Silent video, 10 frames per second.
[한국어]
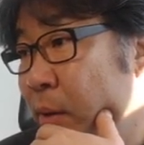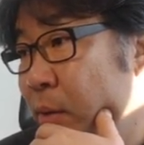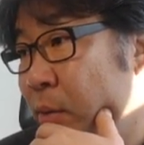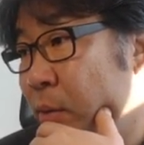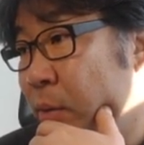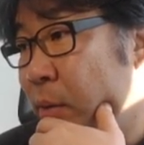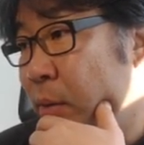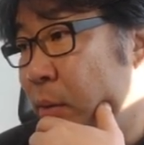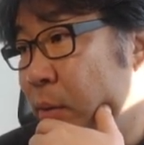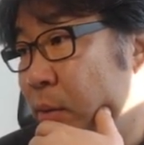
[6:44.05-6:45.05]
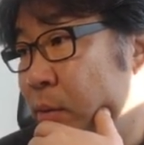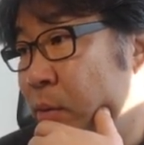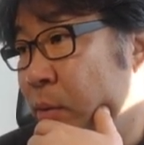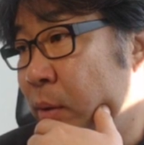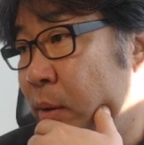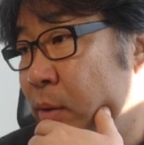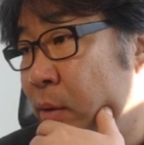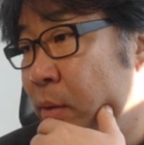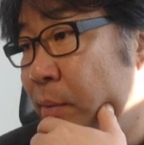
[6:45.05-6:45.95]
이렇게 이렇게 해서